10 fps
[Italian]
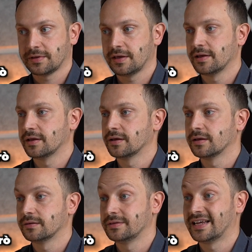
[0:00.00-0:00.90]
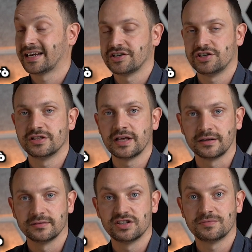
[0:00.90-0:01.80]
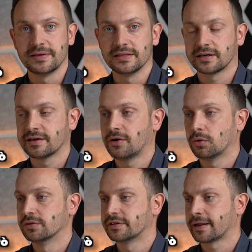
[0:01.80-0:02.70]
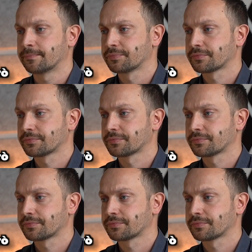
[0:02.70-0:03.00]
che, di crescita, di spinta che va oltre,